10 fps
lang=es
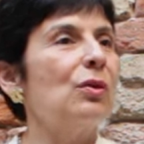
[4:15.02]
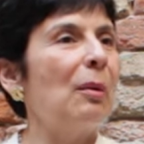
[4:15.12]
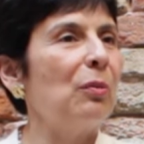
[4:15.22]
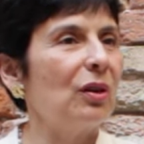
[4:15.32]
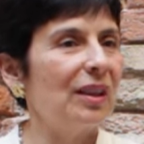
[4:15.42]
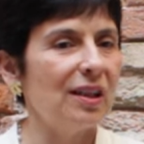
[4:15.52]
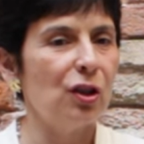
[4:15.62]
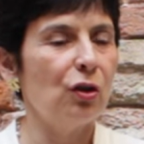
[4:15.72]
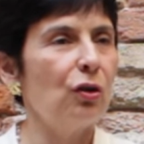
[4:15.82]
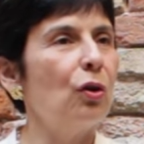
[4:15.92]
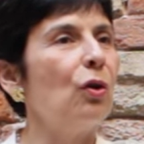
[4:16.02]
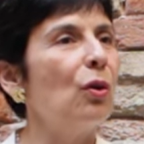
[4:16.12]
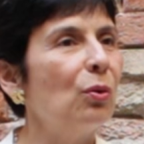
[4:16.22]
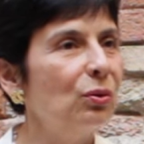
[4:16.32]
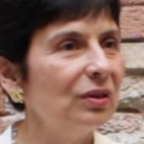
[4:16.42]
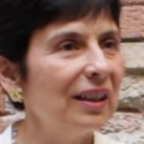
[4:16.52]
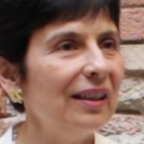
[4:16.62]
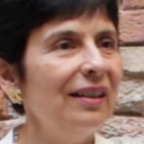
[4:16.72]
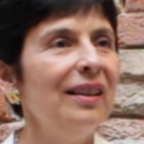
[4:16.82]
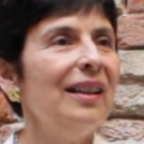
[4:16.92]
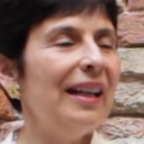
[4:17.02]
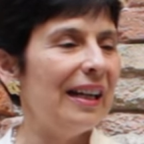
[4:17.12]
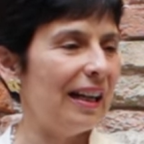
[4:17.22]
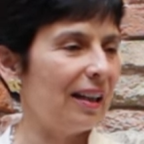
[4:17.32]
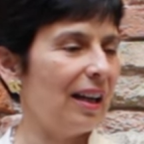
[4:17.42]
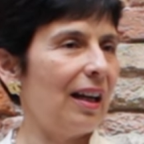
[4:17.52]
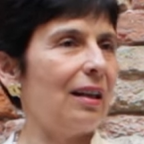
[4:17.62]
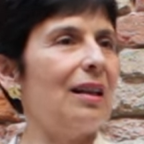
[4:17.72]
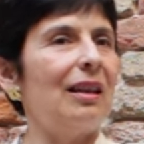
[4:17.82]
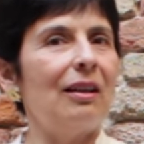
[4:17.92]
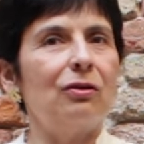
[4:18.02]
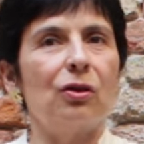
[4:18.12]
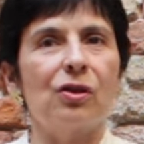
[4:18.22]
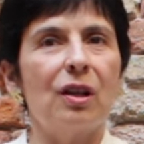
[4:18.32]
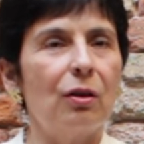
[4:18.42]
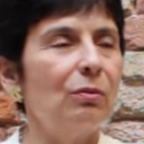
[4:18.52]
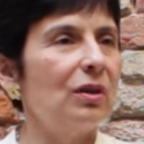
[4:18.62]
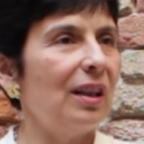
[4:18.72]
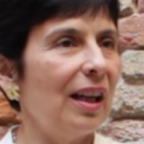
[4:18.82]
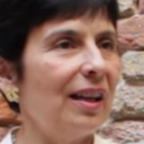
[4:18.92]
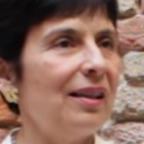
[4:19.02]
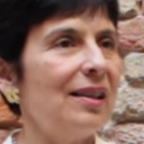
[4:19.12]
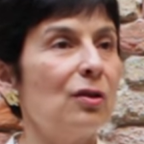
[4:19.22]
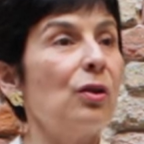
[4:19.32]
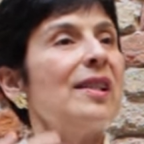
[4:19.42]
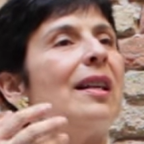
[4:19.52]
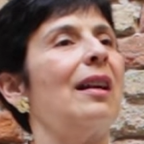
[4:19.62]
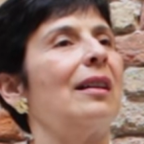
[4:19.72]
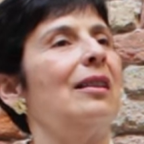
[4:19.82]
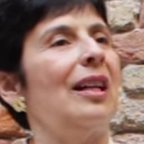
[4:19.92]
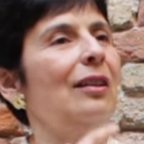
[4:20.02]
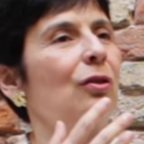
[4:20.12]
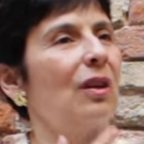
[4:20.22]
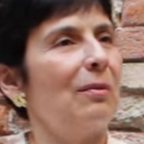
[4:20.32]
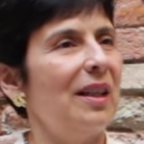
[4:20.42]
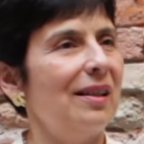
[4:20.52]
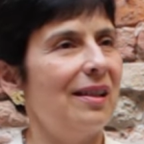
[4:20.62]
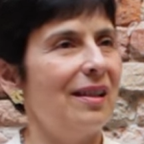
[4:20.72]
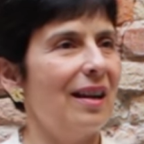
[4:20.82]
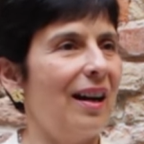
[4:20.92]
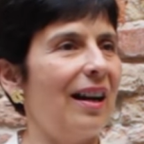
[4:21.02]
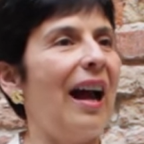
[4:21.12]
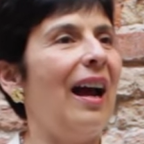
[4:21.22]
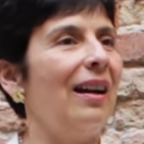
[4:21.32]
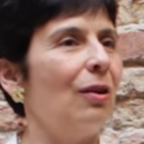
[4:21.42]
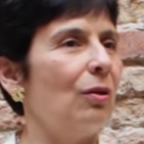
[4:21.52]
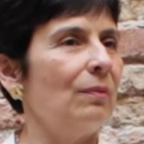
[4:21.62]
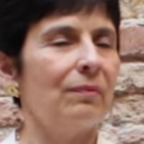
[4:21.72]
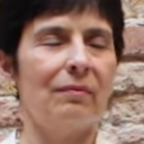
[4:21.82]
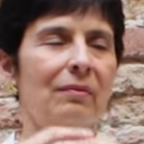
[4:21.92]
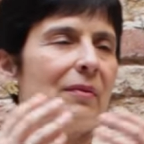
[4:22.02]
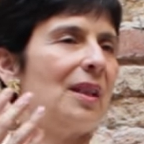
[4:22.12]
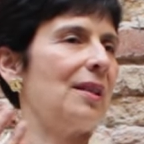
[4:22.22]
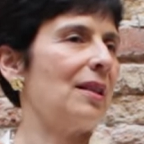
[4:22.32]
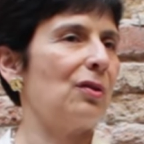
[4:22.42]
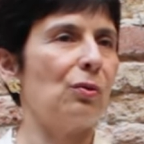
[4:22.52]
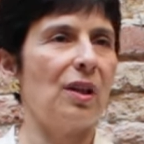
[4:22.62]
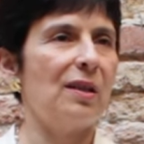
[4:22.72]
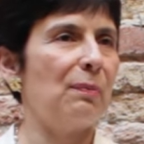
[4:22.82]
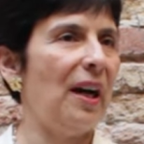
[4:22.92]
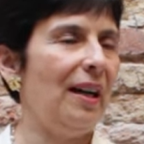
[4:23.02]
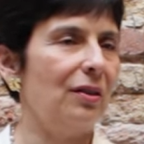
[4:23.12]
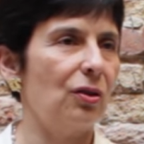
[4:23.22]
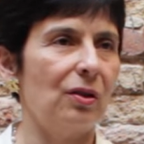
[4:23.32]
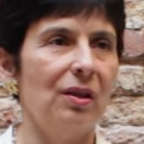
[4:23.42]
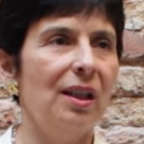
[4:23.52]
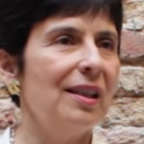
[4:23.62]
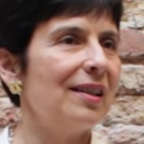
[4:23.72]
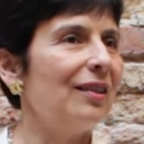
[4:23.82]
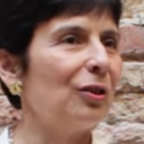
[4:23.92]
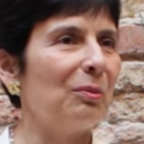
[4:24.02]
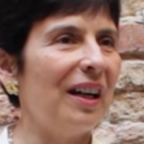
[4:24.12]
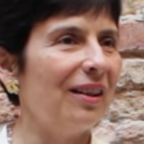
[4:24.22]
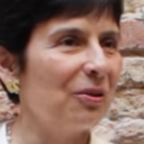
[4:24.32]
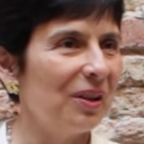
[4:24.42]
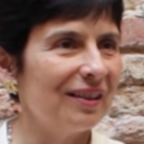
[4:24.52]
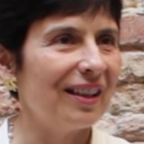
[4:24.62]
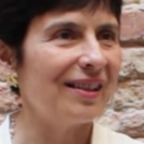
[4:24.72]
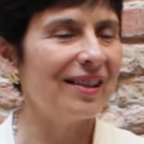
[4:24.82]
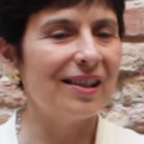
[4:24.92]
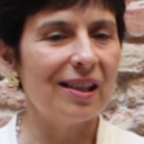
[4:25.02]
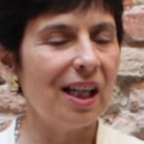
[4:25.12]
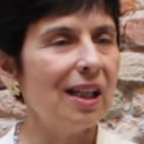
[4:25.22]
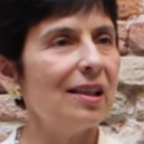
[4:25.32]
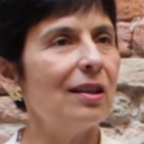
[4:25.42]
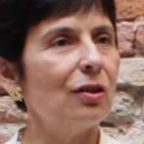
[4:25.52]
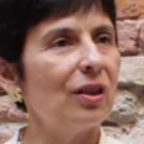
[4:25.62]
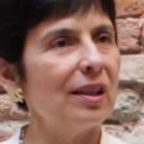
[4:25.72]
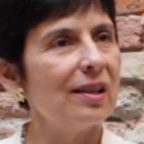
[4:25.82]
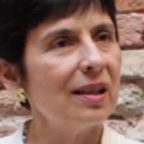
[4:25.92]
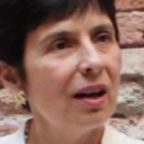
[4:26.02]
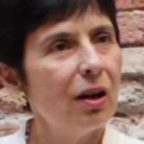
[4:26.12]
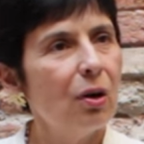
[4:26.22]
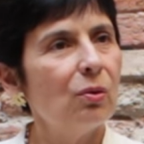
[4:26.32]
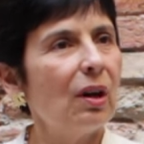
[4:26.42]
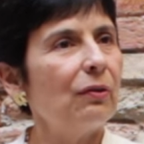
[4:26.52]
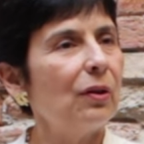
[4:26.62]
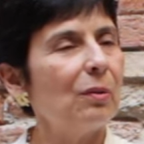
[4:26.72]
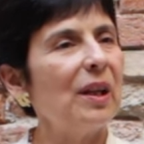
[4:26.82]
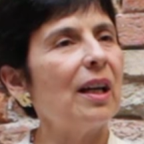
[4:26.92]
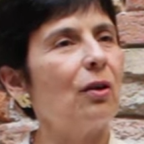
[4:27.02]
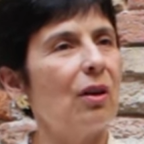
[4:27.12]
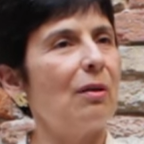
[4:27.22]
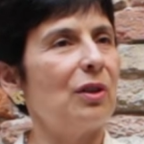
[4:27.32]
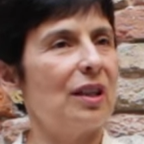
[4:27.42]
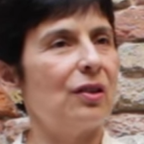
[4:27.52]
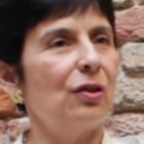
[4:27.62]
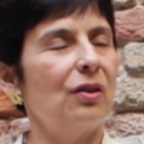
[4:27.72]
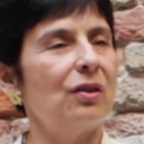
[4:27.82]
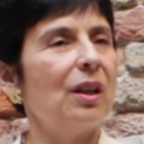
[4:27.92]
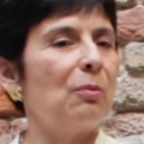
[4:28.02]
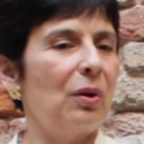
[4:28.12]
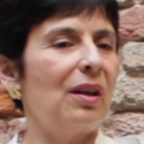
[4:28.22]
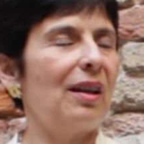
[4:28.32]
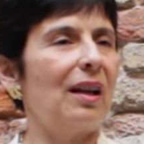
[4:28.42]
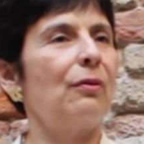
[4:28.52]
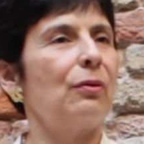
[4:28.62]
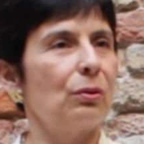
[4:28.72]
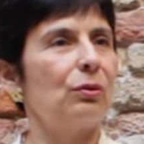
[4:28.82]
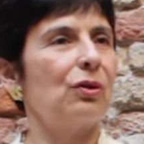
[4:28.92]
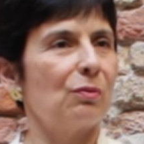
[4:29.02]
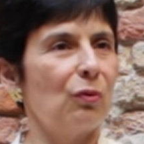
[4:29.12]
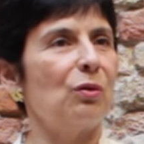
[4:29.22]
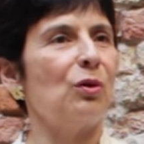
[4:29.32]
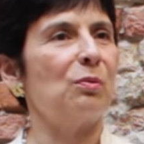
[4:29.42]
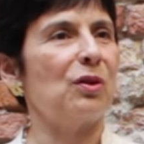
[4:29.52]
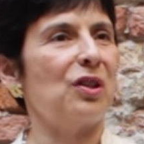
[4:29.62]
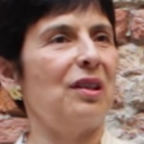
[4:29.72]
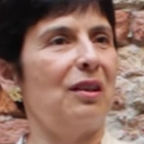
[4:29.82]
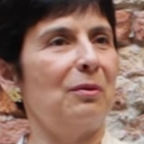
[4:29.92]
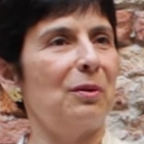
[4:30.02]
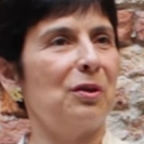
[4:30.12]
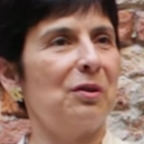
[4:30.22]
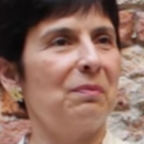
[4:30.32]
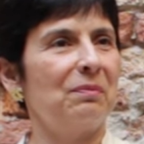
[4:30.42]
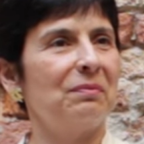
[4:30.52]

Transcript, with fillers: una aportación conjunta en la que arquitectos y comunidades, no es el arquitecto que va a diseñar algo desde su despacho, sin tomar en cuenta las necesidades, sino es una forma de colaboración que puede dar frutos muy, muy positivos.